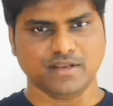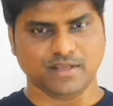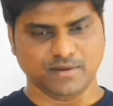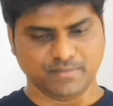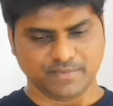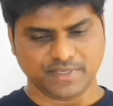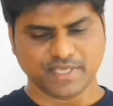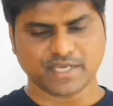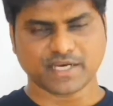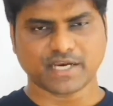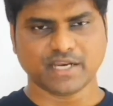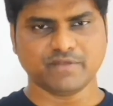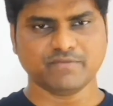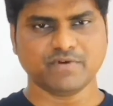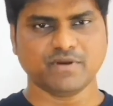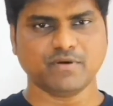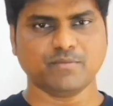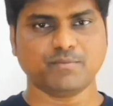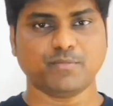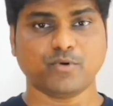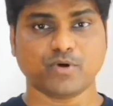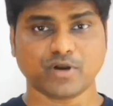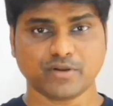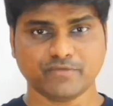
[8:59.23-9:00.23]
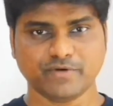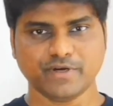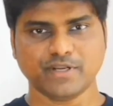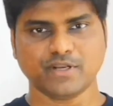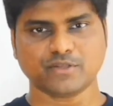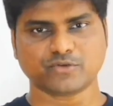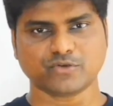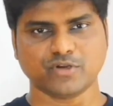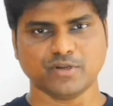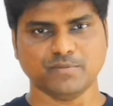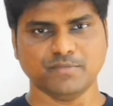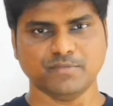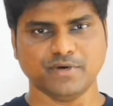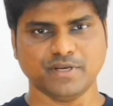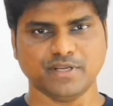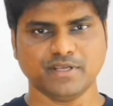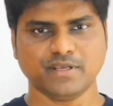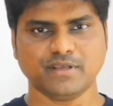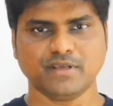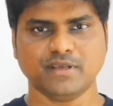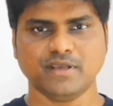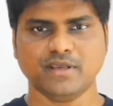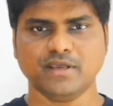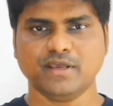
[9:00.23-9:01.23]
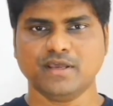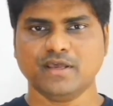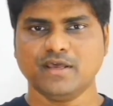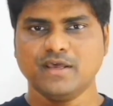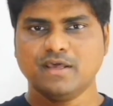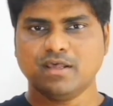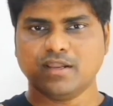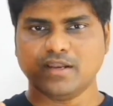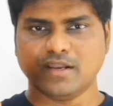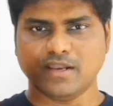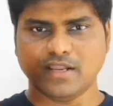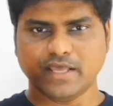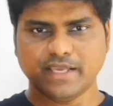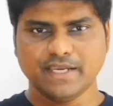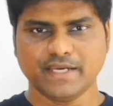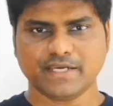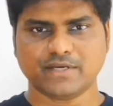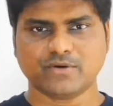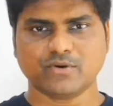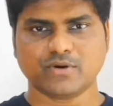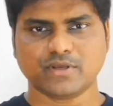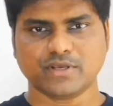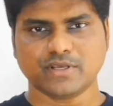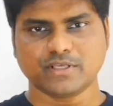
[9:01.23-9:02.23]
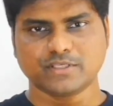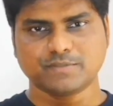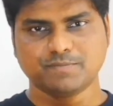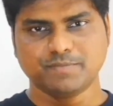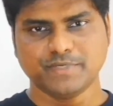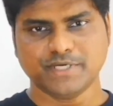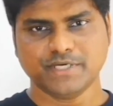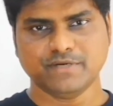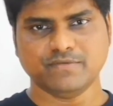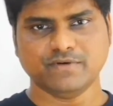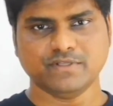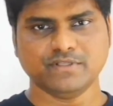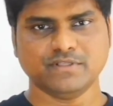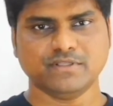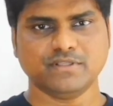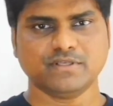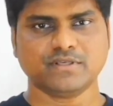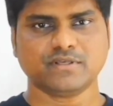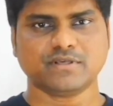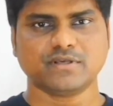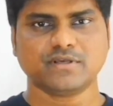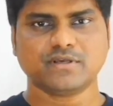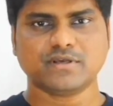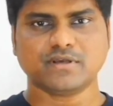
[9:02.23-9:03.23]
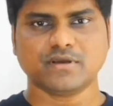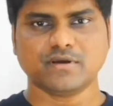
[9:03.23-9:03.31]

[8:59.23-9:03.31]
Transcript: நாம் ஏற்கனவே போன வீடியோவில் சொன்ன மாதிரி லைட்டுடைய ஸ்பீடு வந்து